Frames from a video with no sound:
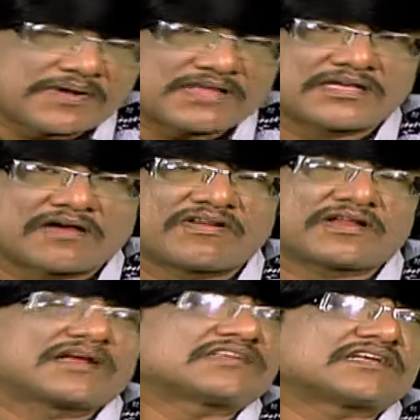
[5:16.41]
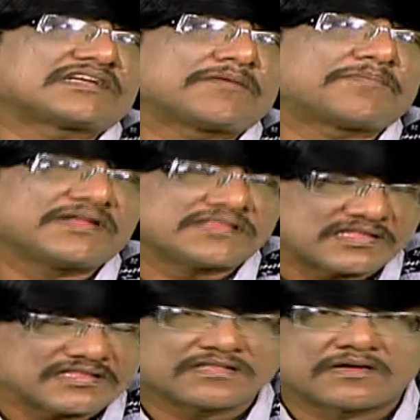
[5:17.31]
பாதுகாவலராக சட்டப்படி
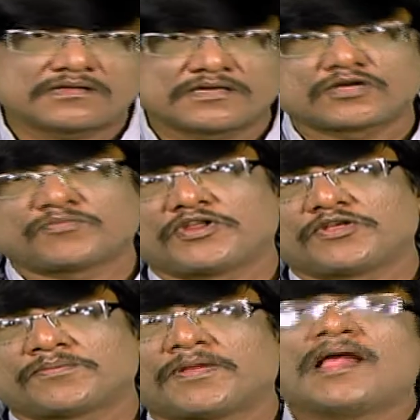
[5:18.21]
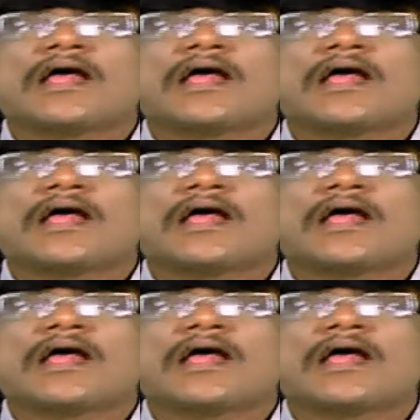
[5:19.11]
தந்தை தான் இருக்க முடியும்